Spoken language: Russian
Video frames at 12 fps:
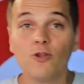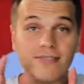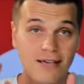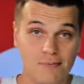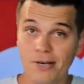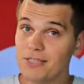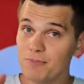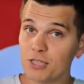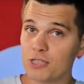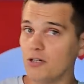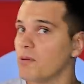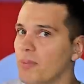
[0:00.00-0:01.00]
Но самое
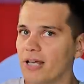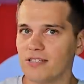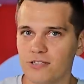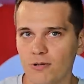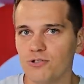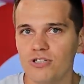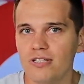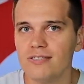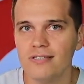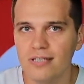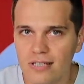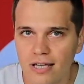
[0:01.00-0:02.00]
смешное произошло через
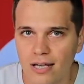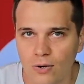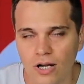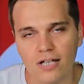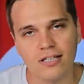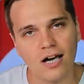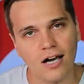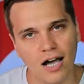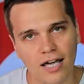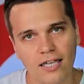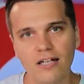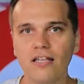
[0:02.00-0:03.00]
неделю, когда
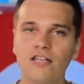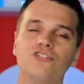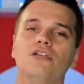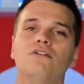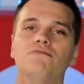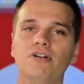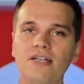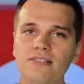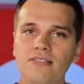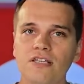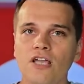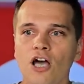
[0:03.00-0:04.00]
хакеры решили
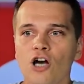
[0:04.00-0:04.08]
выяснить,